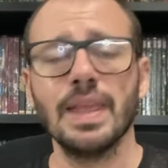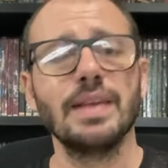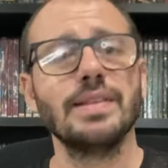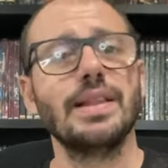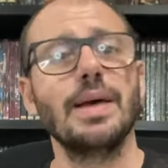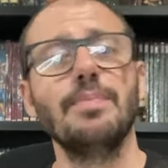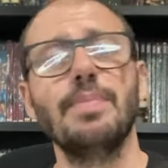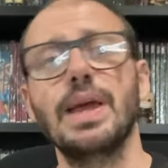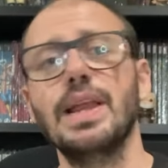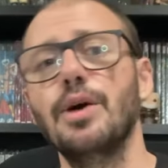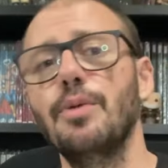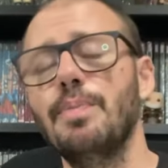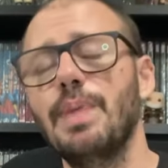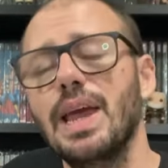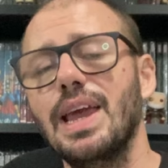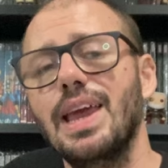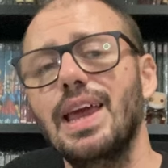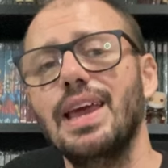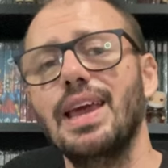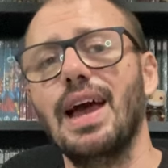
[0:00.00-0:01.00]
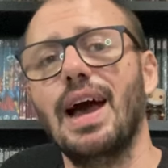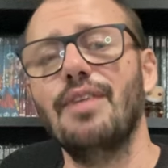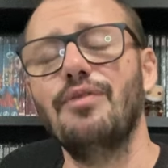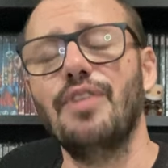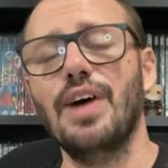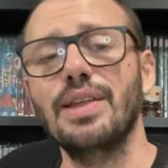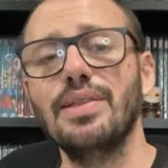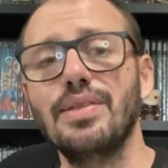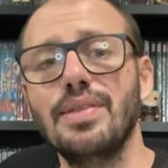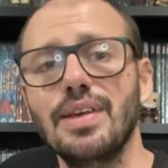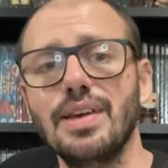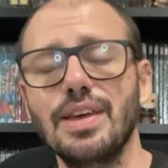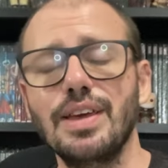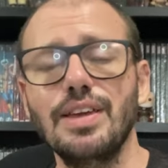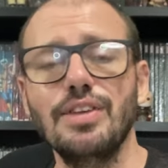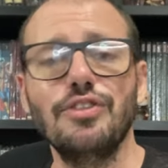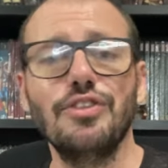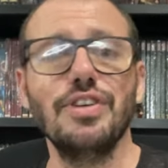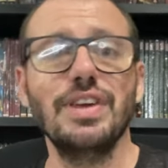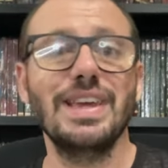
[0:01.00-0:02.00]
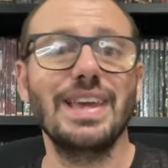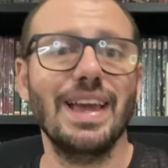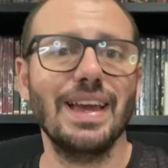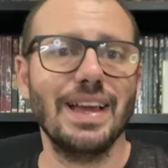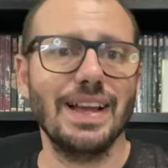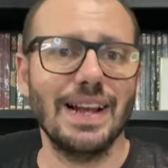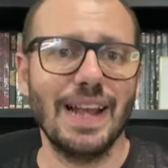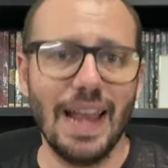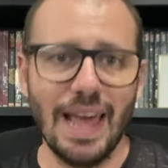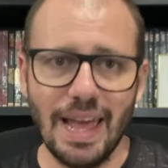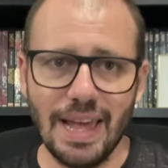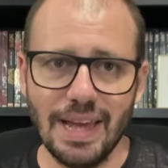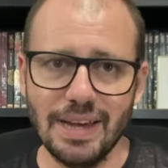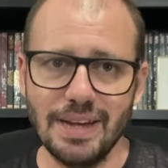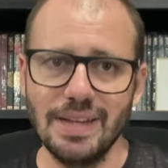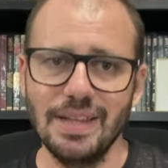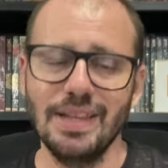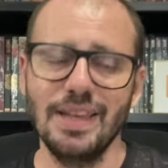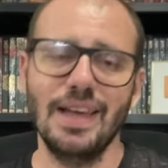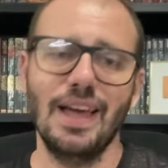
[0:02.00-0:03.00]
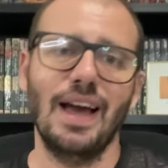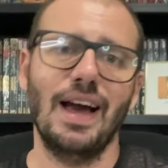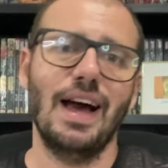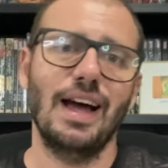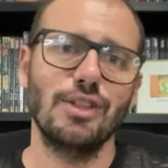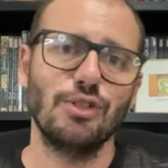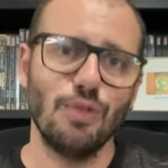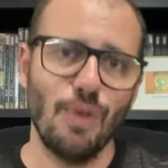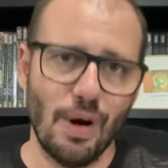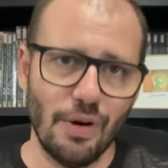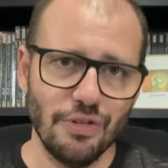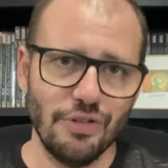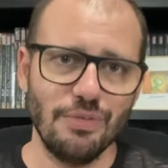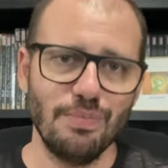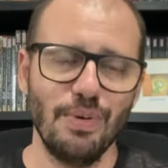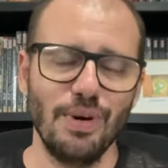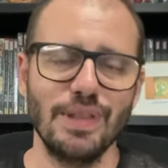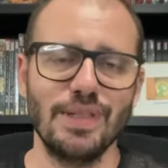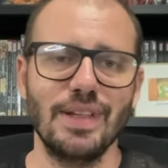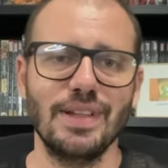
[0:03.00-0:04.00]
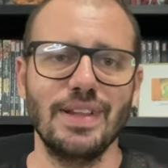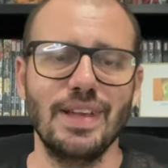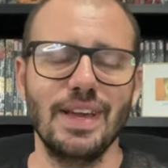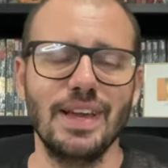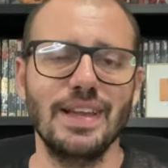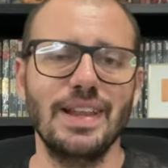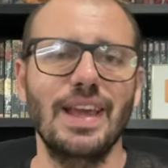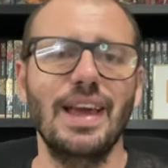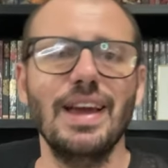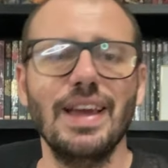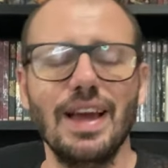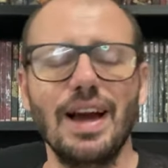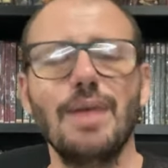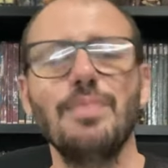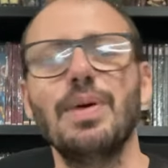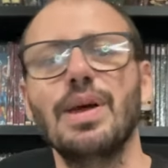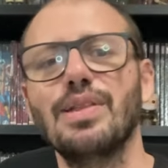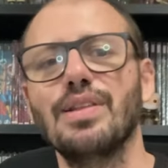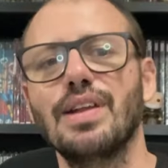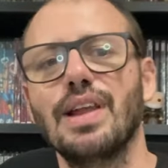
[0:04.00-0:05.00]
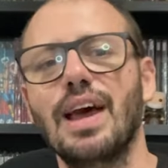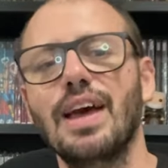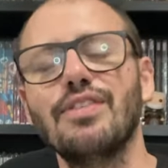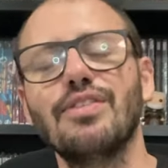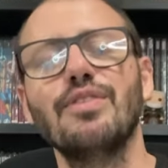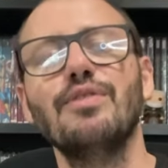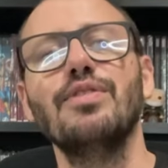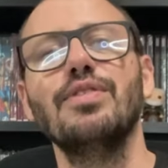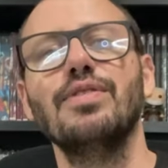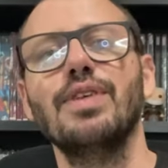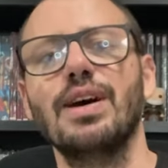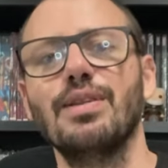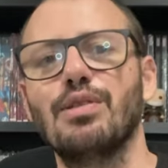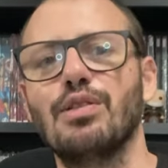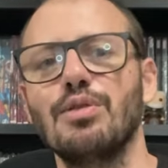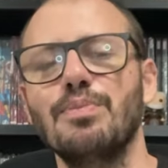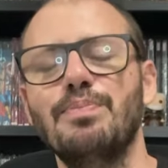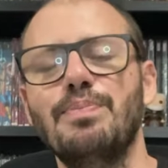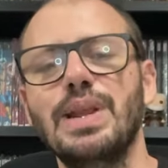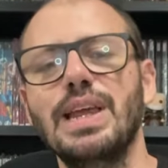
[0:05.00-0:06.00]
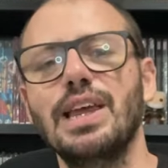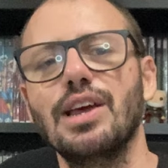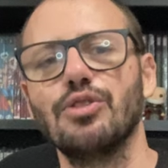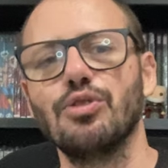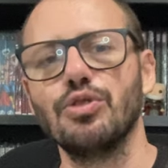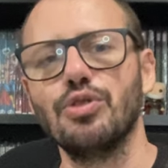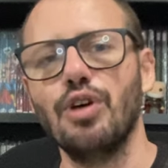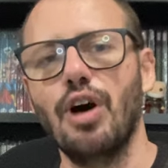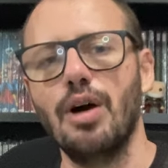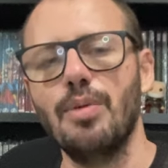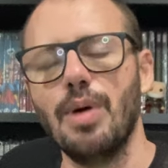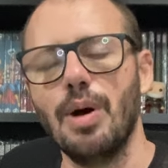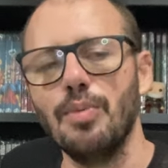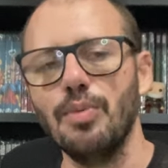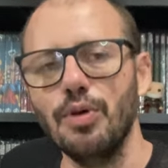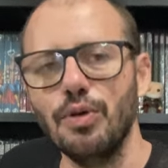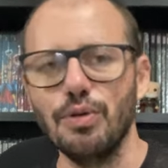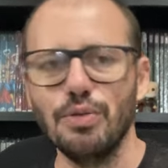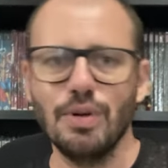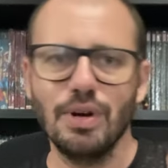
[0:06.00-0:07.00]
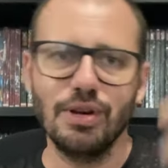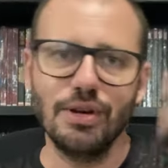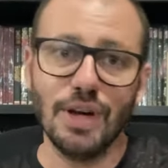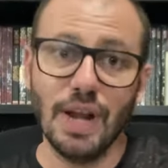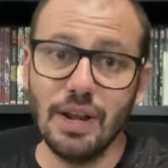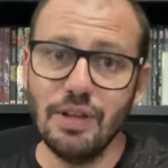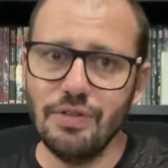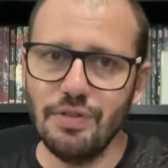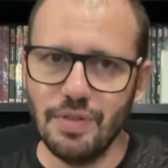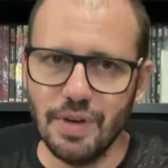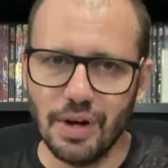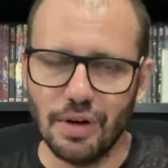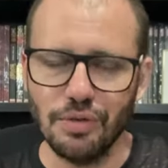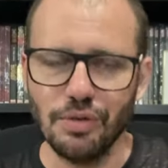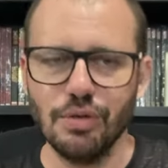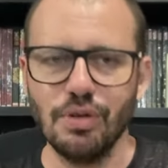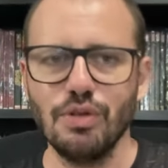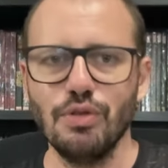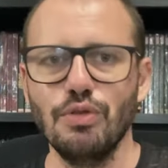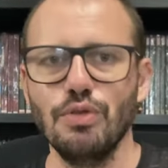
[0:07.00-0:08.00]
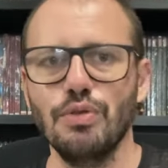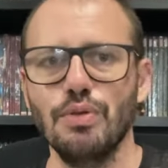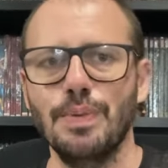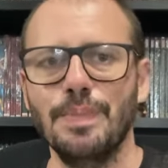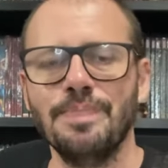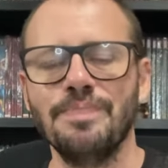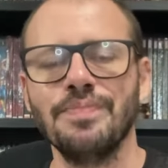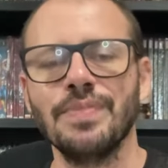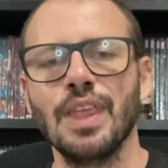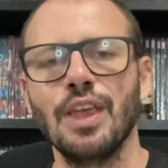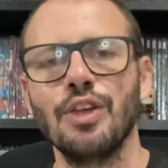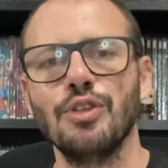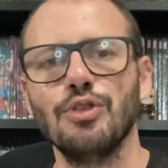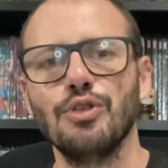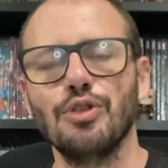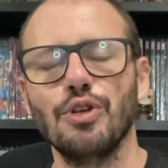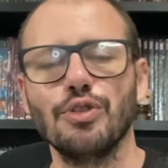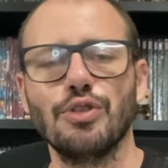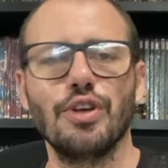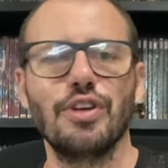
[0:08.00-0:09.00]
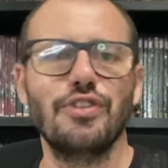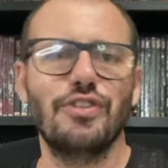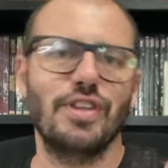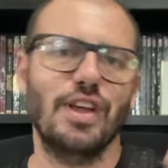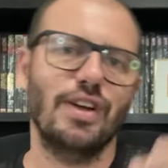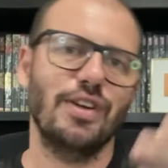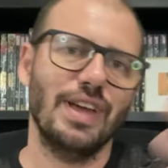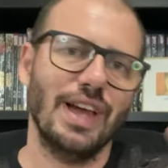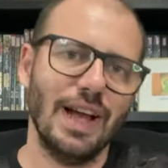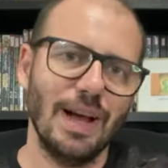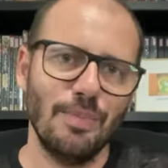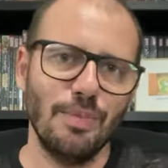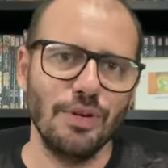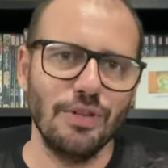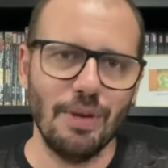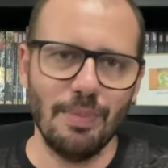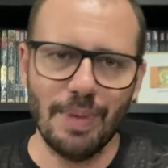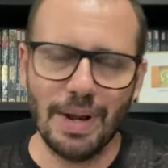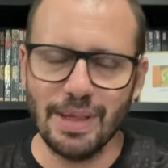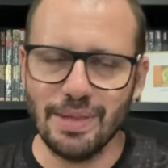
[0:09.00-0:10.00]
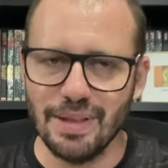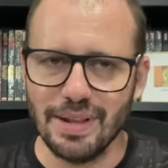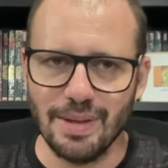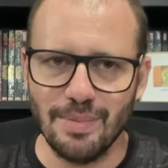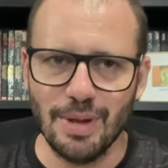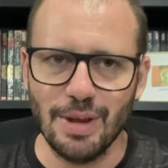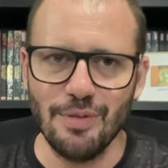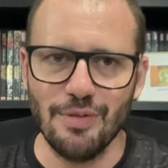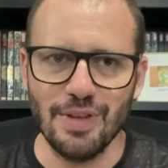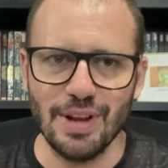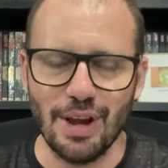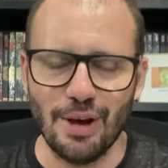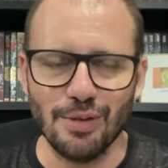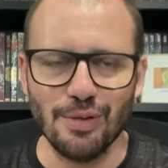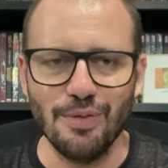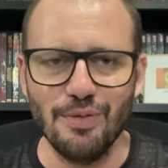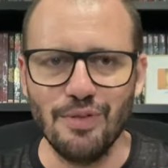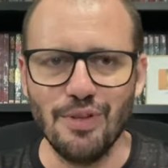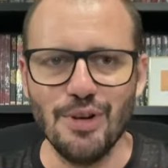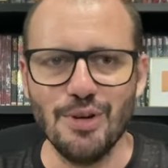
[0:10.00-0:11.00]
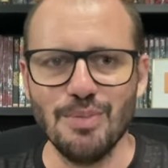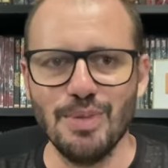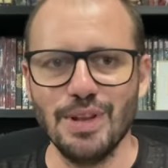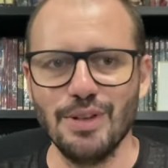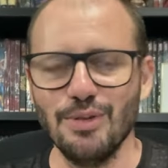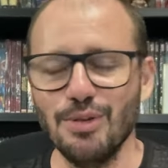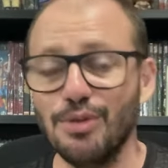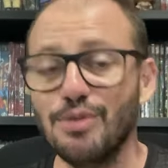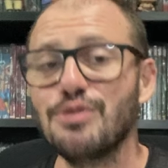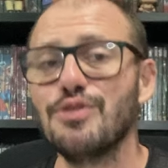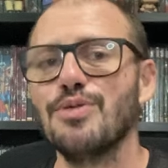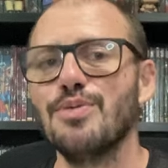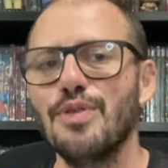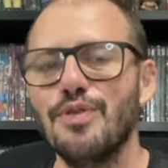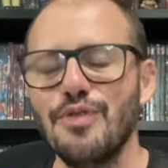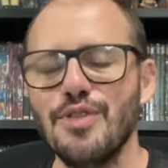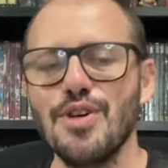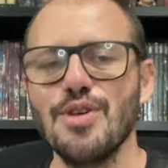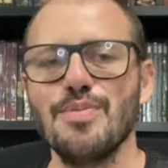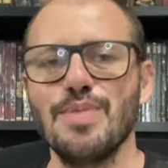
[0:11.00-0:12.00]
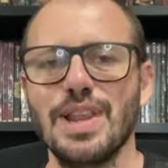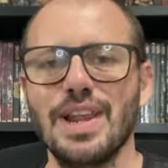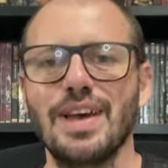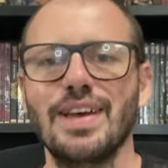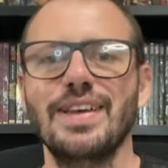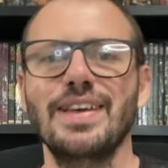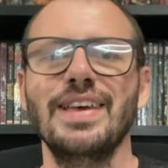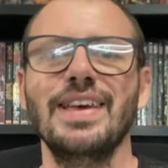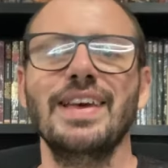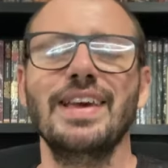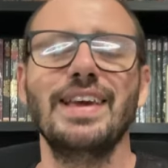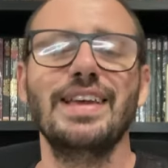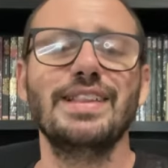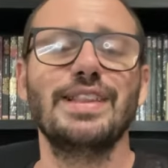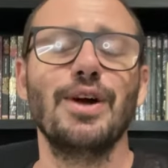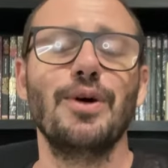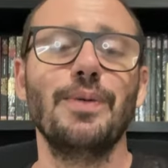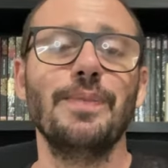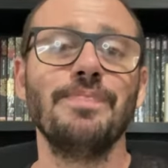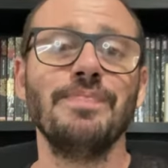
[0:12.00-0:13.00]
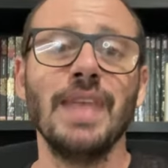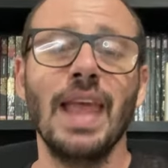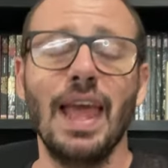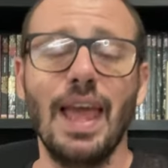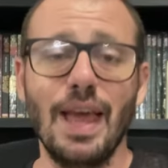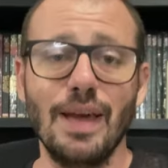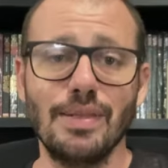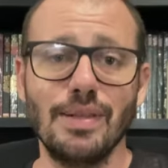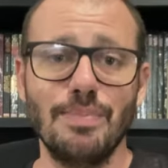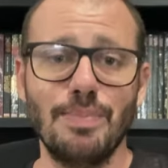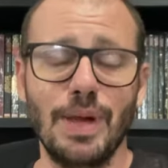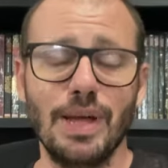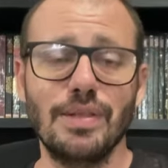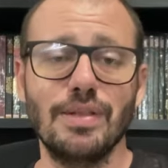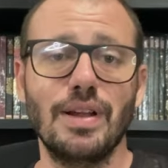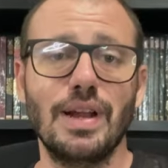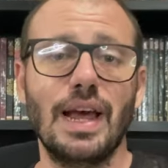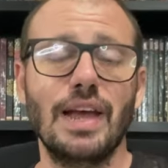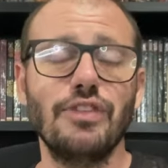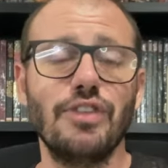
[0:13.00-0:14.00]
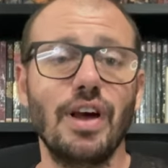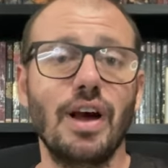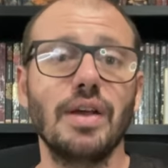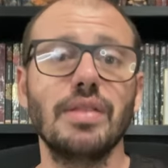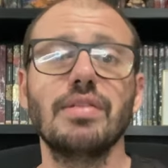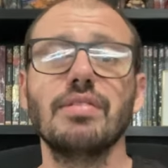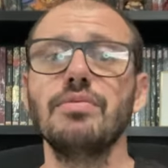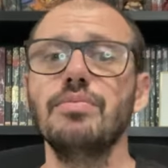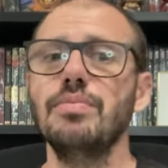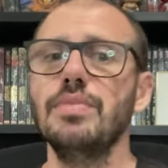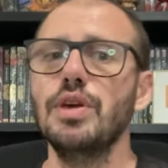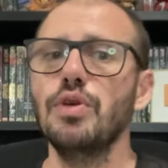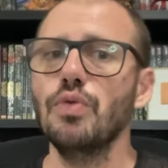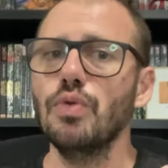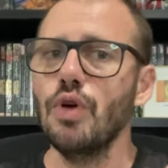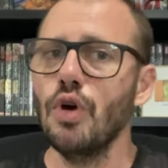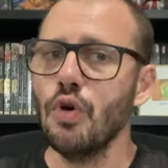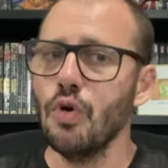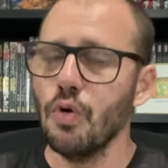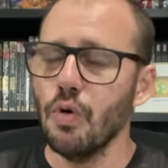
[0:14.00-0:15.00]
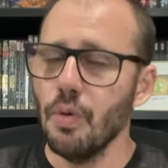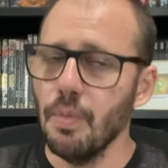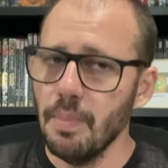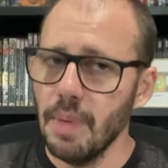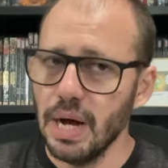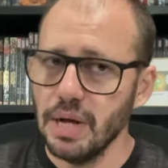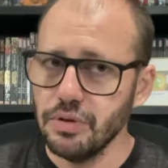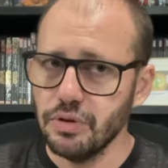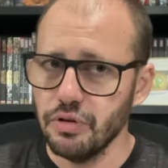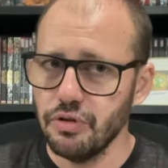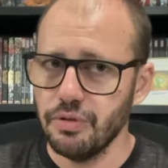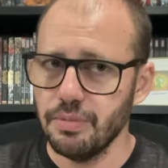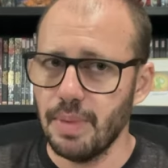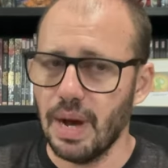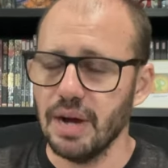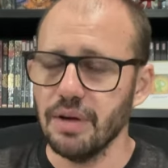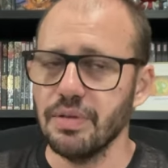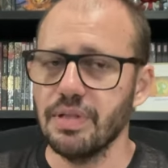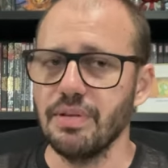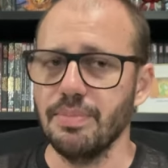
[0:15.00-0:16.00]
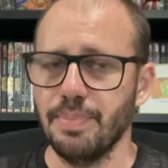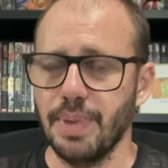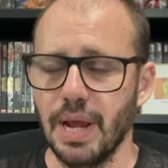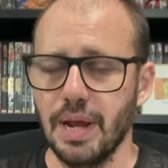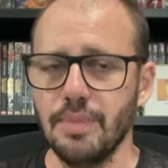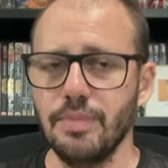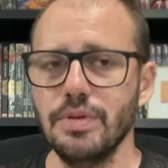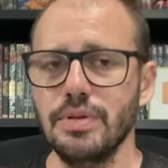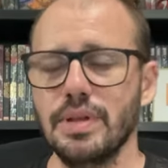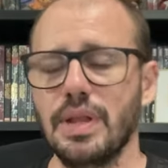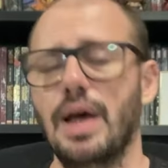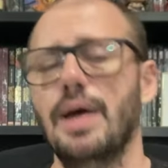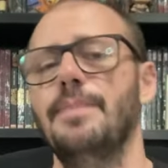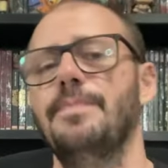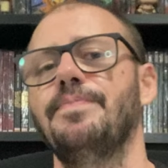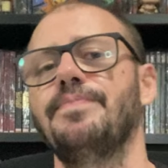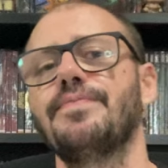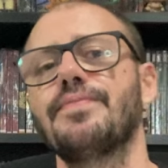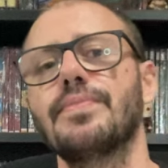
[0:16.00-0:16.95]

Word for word: Também não peguei a fase seguinte em que é Cleia, a atual esposa dele, né, aquela personagem, a sobrinha do Dormammu, o grande vilão do, do, do Doutor Estranho, que acabou de aparecer também no final do filme, do último filme, né? Então, essa personagem, ela assumiu o manto de Mago Supremo, tá?